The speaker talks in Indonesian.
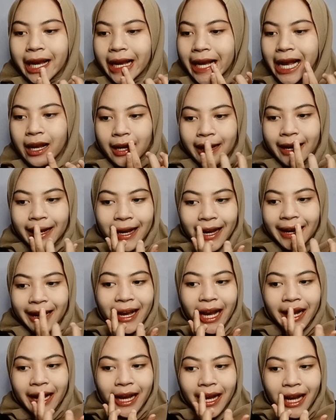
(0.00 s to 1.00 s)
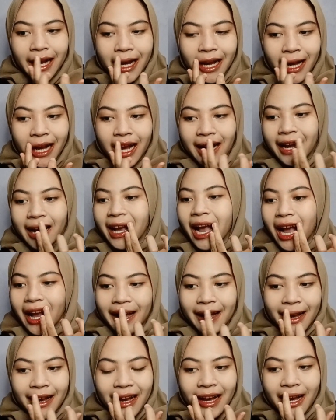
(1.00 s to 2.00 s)
dalam terus di blend
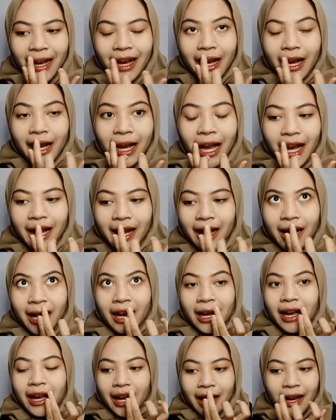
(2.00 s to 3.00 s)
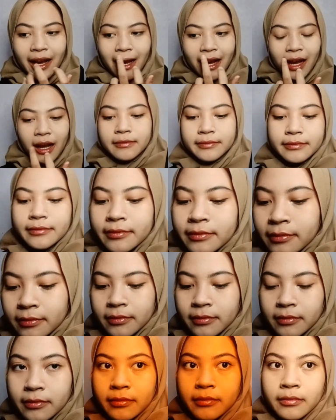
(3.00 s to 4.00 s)
sampai ke garis-garis bibir
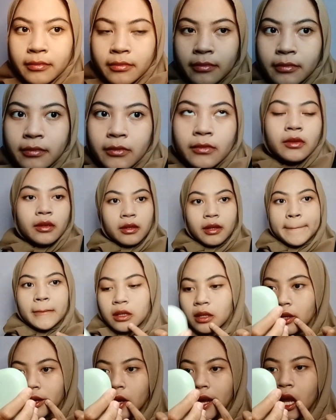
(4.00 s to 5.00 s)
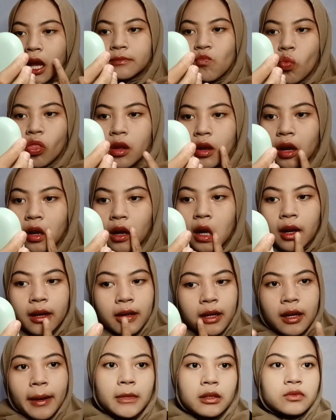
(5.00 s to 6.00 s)
biar kayak
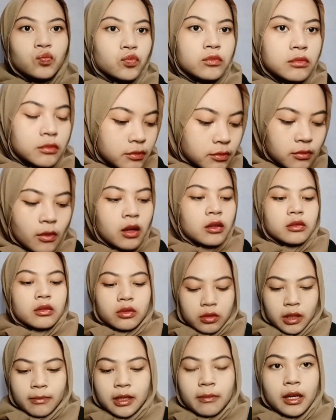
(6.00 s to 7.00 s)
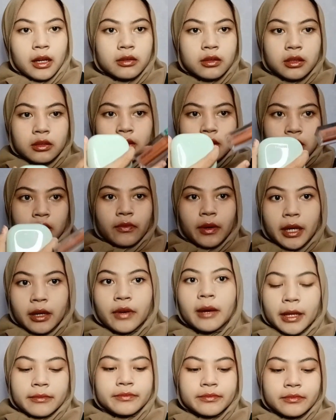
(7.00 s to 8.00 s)
uh, apa namanya
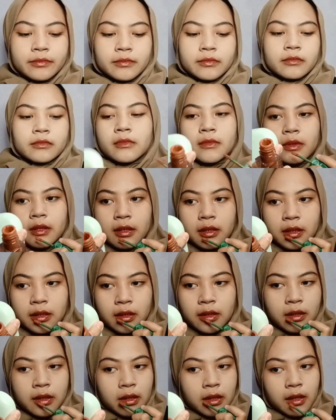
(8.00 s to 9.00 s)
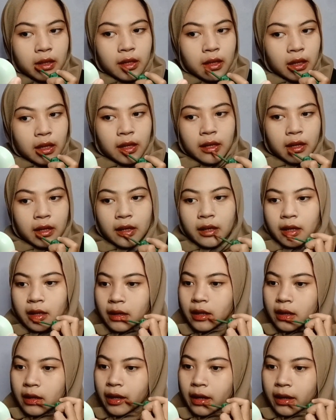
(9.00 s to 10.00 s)
full terus
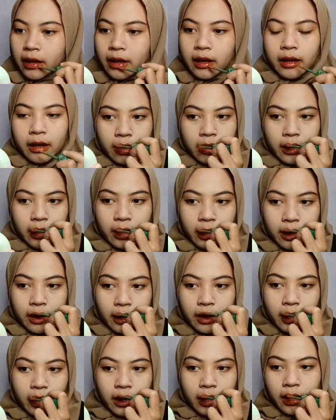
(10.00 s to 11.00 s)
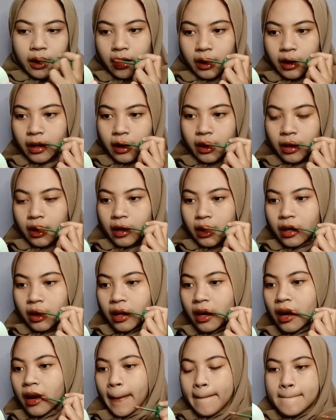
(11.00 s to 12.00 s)
habis itu ditimpa
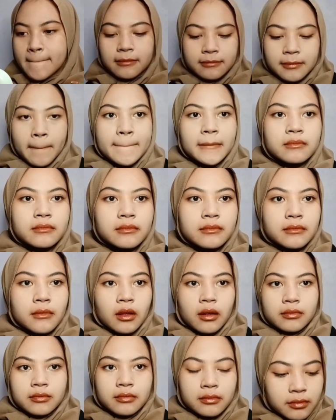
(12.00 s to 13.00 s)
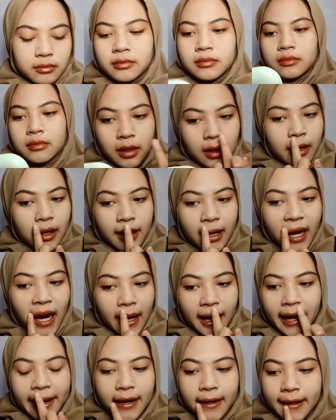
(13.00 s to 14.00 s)
pakai yang mocha
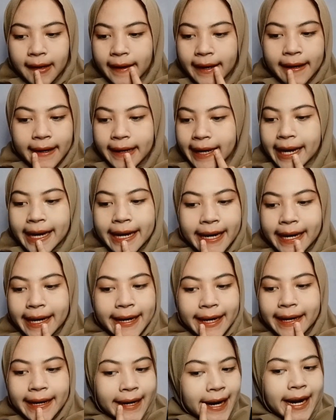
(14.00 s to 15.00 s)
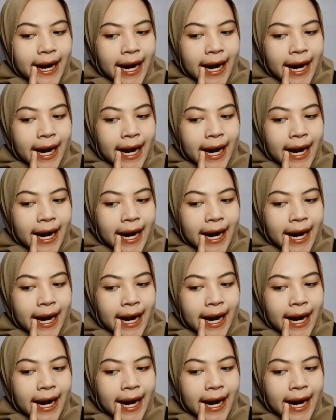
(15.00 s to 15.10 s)
frappe biar